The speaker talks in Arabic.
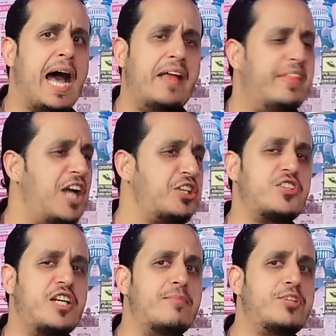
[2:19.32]
هذا
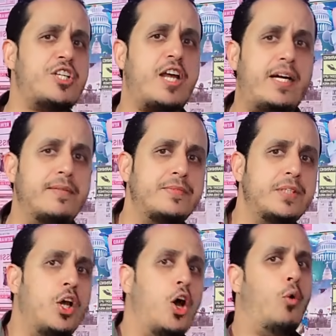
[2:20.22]
عشان صدم شجره
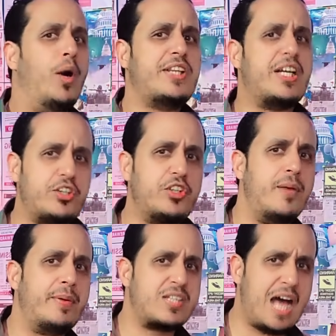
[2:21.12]
وانت
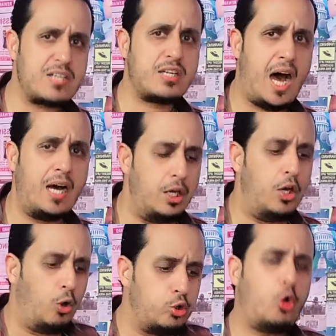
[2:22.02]
تضرب رصاصه
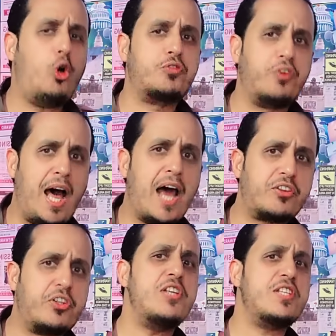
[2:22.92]
وتقعد في
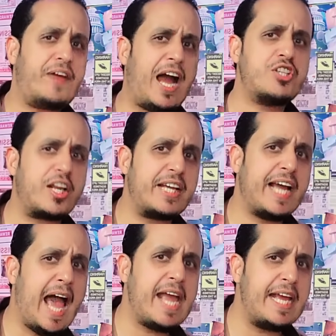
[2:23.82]
الارض تنزف عشر
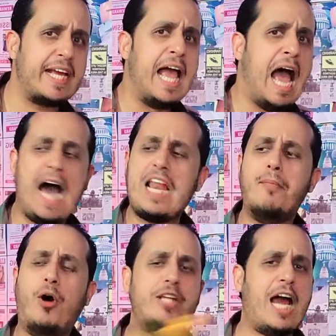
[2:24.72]
دقائق
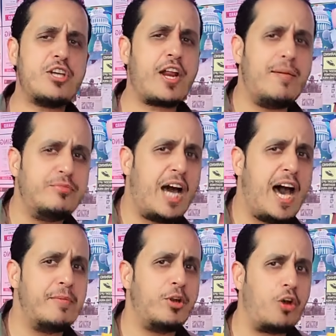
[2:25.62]
على بعد عشر
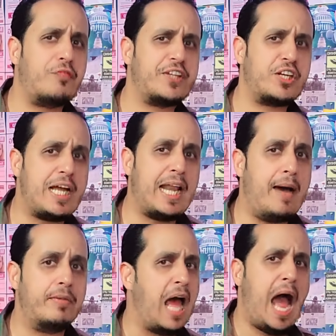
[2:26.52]
امتار من غرفه رجال
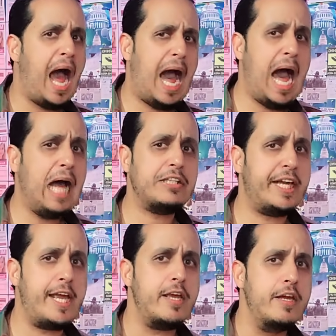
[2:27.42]
الامن
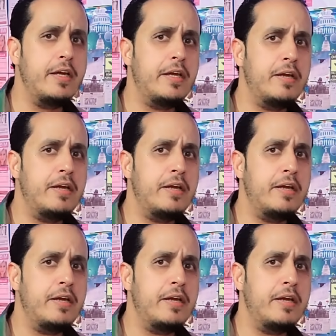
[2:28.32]
عادي